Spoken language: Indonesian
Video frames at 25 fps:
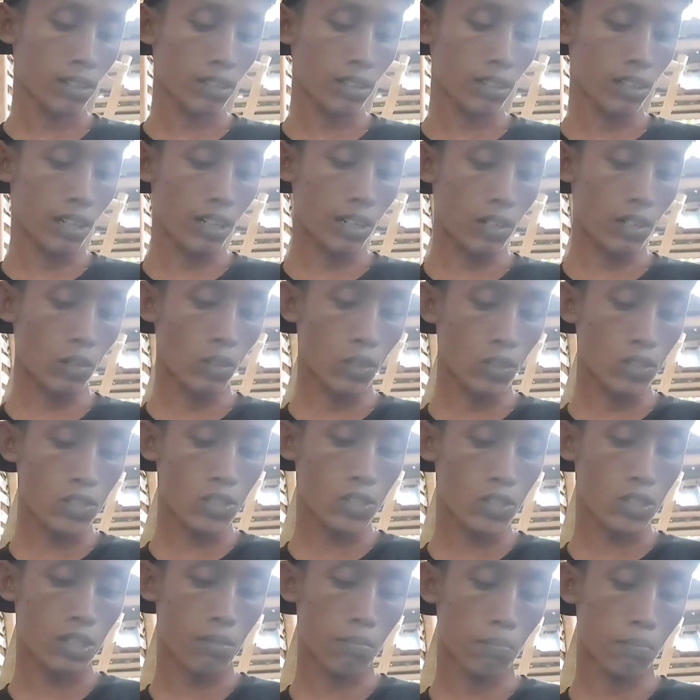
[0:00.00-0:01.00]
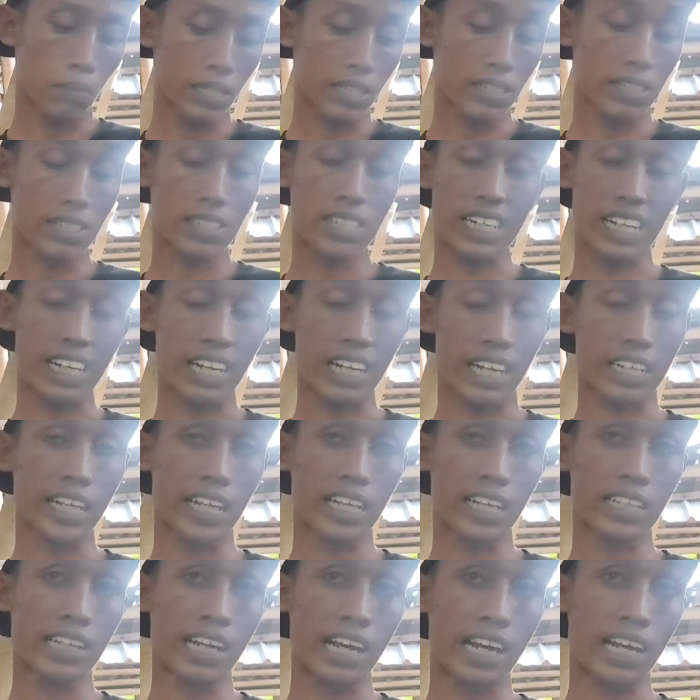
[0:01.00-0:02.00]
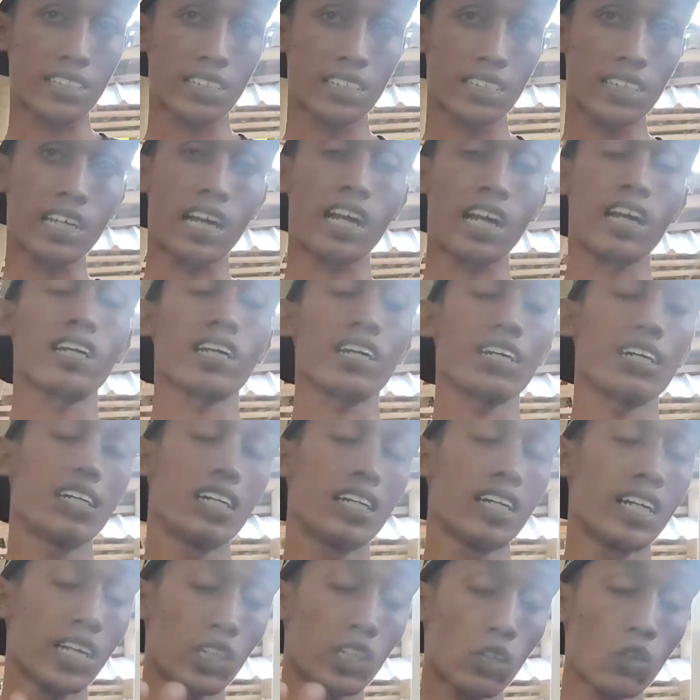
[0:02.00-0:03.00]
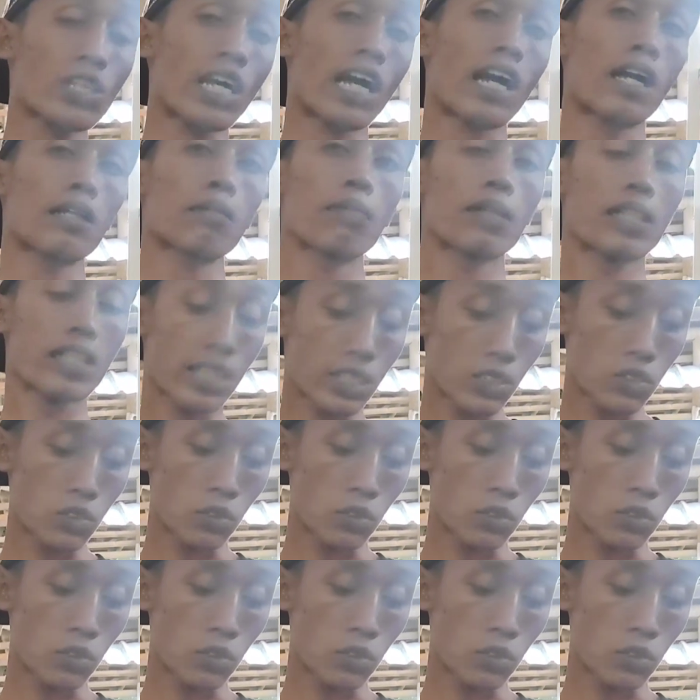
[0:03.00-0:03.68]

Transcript: terus mencegah dehidrasi ya itu sangat penting